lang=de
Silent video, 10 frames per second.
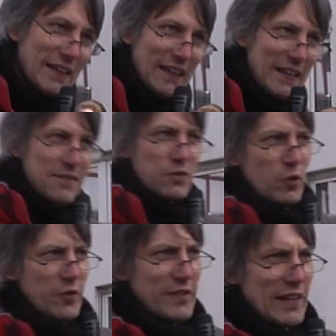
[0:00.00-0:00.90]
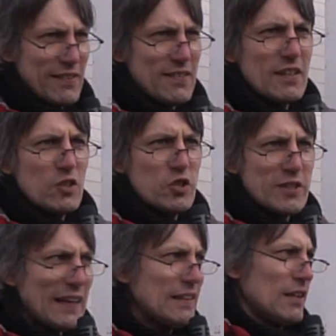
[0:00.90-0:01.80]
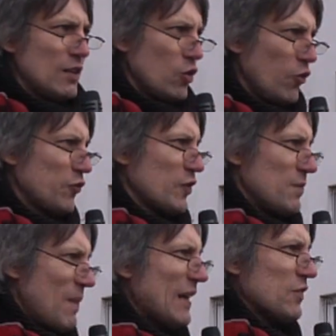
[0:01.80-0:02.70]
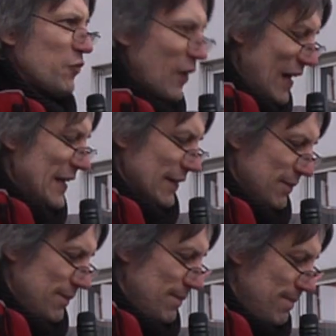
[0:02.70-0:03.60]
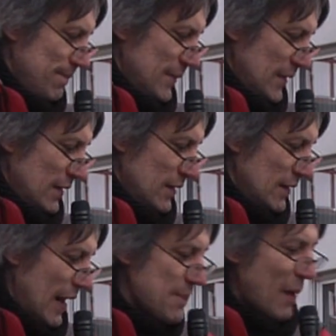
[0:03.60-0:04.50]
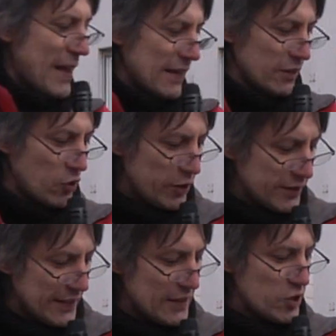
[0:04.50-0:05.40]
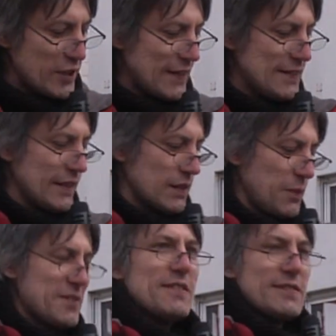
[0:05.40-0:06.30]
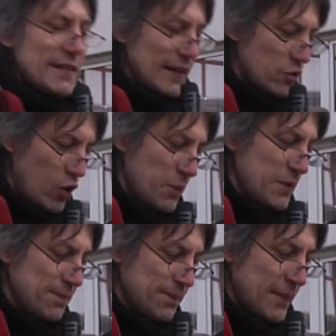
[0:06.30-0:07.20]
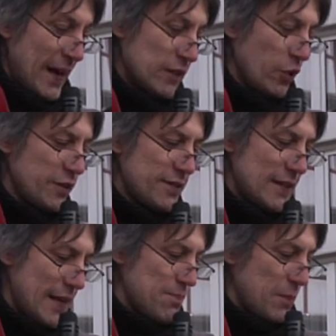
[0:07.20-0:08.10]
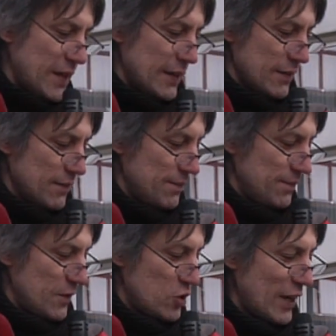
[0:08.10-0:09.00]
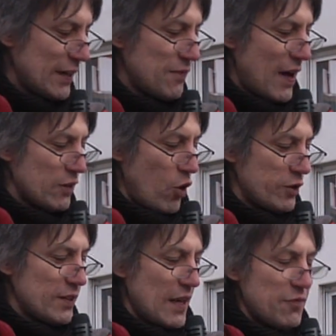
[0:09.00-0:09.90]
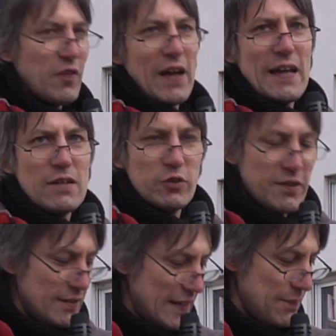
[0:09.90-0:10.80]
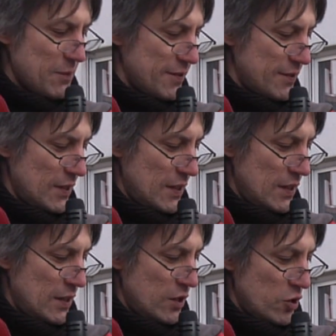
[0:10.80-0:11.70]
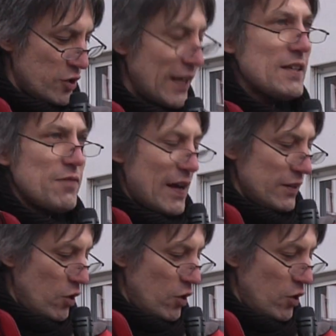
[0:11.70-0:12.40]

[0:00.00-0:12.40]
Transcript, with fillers: ein Rechtsgrundsatz. Stadt, Luft macht frei. Leibeigene konnten den Städten ihren Besitzern entkommen ein neues Leben beginnen. Städte waren Orte der Freiheit und des Lebens. Städte waren